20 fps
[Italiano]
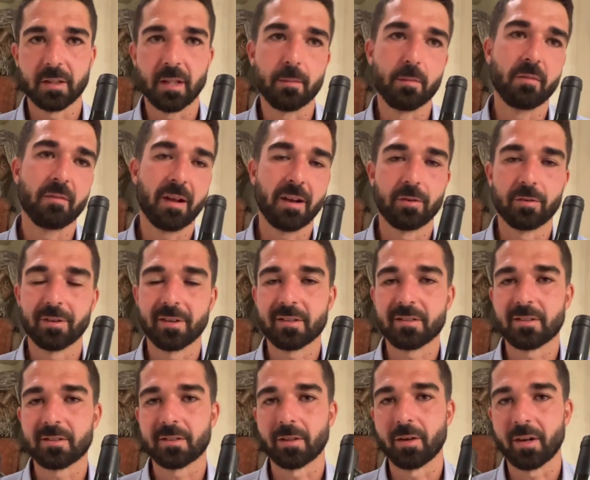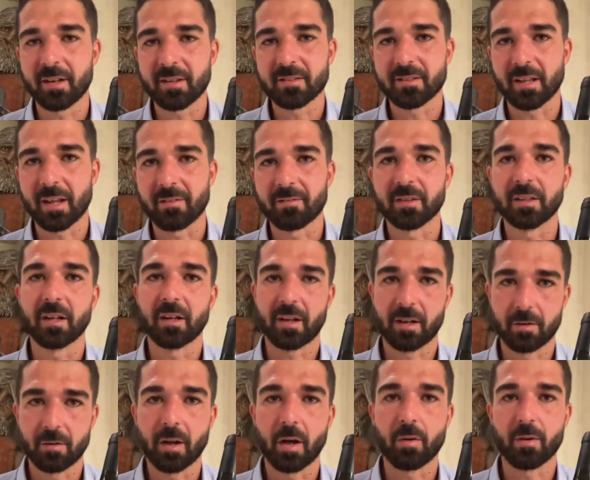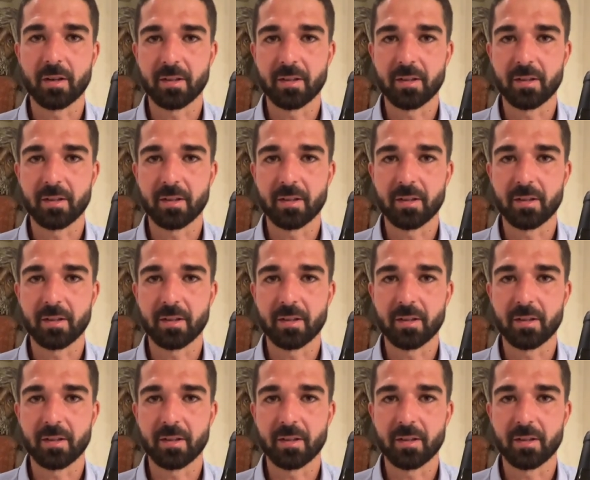Del Bovale non esiste una riserva, del Canonau